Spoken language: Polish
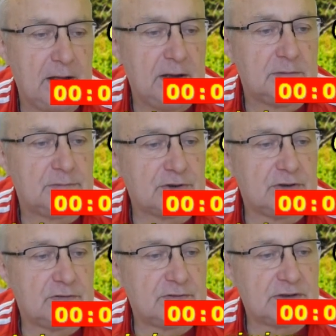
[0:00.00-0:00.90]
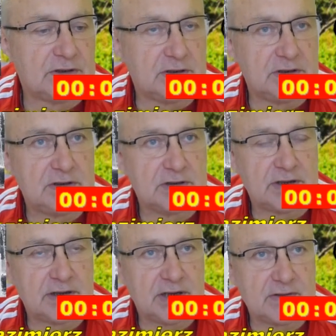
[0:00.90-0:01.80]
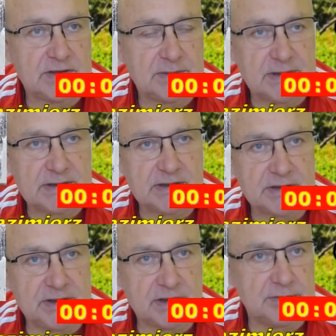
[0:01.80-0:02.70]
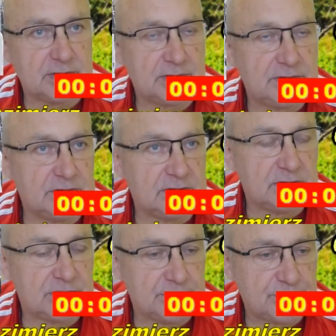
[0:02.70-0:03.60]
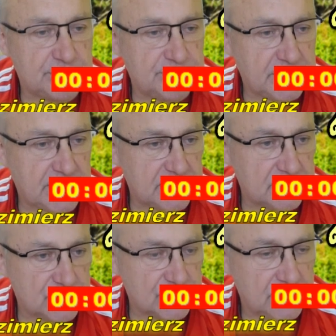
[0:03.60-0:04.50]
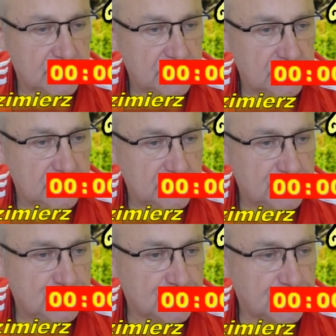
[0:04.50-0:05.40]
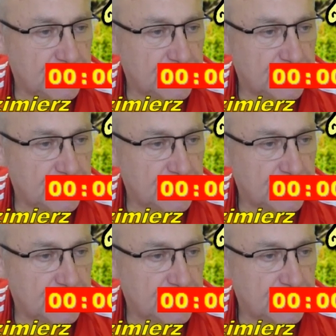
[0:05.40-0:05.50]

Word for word: Poziom wysoki, to tak jak w zapasach, nie robią chwytu, tylko się przepychają, czy w judo.